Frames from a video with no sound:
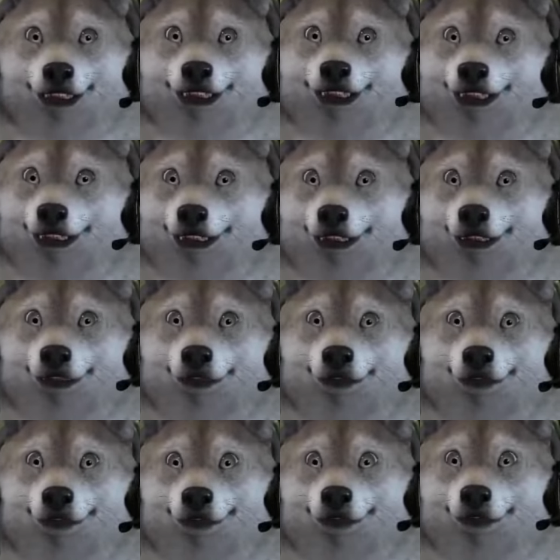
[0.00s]

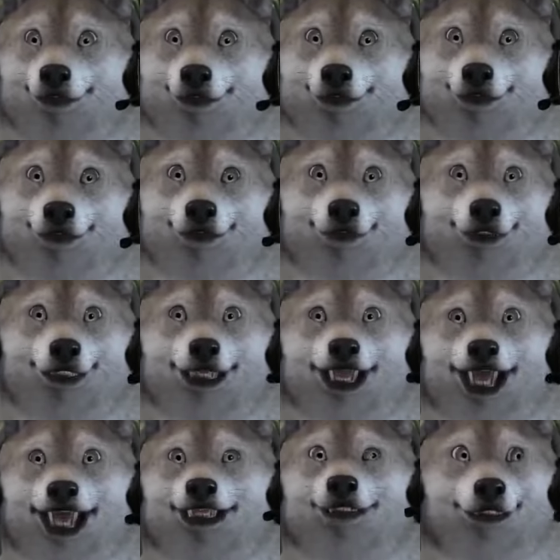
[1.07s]
Ähm,
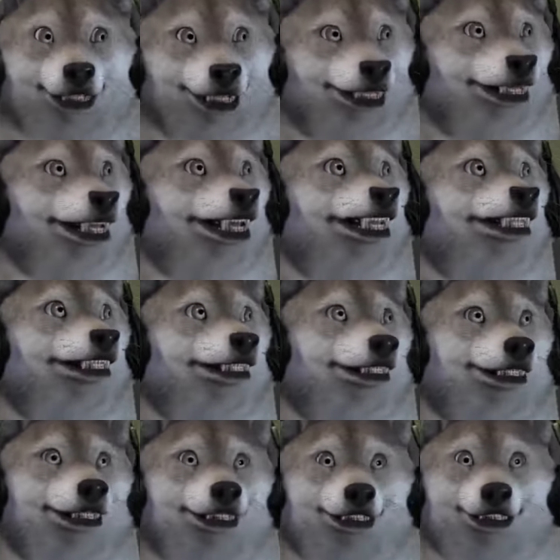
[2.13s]
aber ist
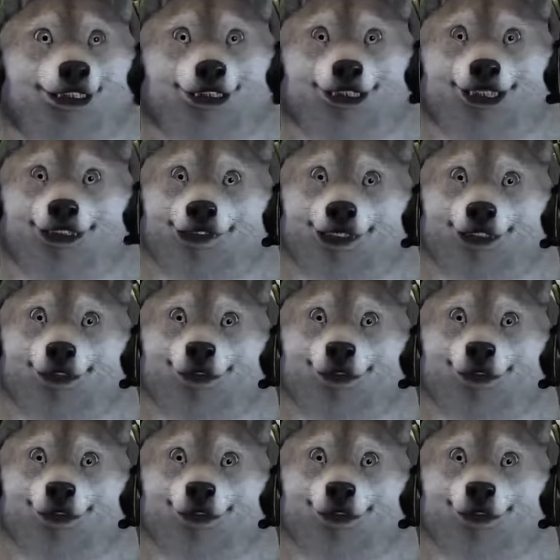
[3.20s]
egal, sag ich jetzt mal.